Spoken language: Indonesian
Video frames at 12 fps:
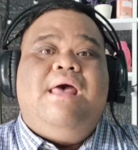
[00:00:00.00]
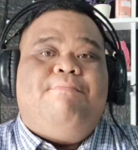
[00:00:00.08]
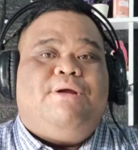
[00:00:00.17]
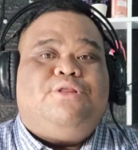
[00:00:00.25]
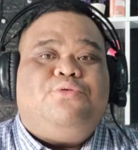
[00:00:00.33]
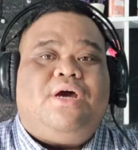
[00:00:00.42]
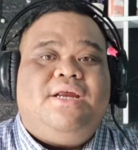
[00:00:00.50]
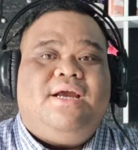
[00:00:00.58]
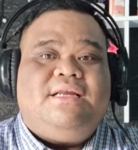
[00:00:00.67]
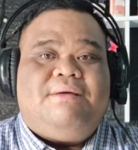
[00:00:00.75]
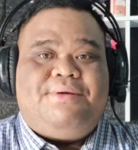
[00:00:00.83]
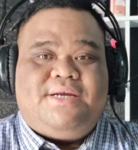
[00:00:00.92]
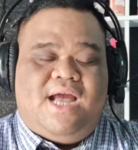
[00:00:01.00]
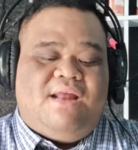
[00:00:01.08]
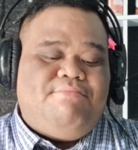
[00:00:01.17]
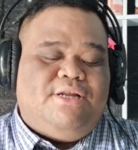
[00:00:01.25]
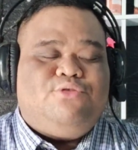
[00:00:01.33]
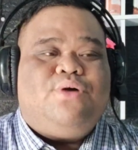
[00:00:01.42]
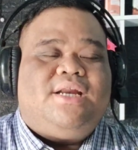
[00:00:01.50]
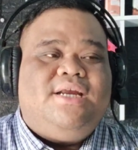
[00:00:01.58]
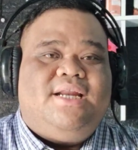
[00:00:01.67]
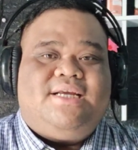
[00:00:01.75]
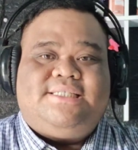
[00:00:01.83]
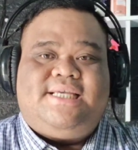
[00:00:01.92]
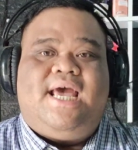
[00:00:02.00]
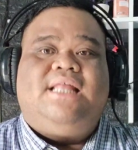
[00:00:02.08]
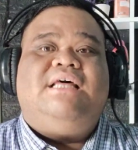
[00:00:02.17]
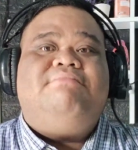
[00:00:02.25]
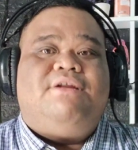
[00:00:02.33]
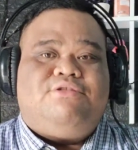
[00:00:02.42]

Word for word: bertukar dengan keberkahan, bertukar dengan kesehatan,